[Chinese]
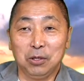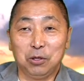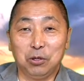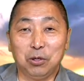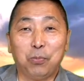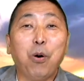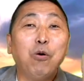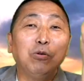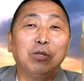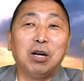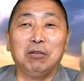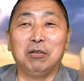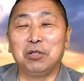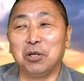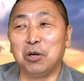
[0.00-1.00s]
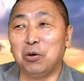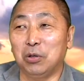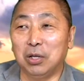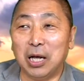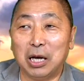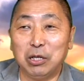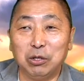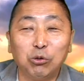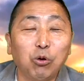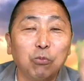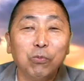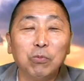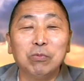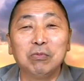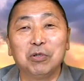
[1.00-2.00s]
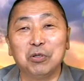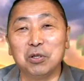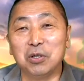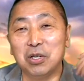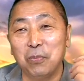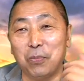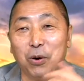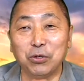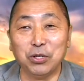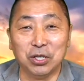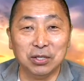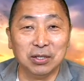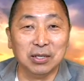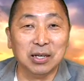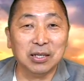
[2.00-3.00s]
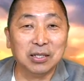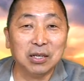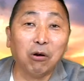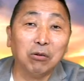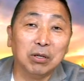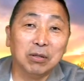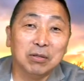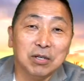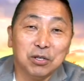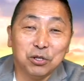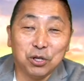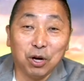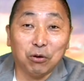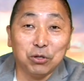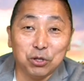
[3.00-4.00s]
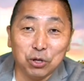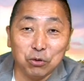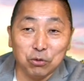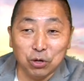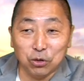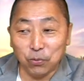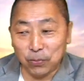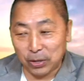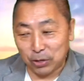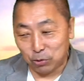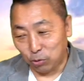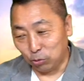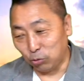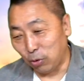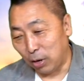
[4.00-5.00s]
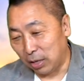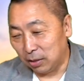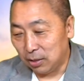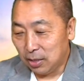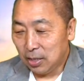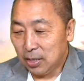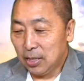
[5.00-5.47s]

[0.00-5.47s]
就是碰到了之后呢，它就咚，就是那保险丝呢烧了，烧了之后呢就被熔断了。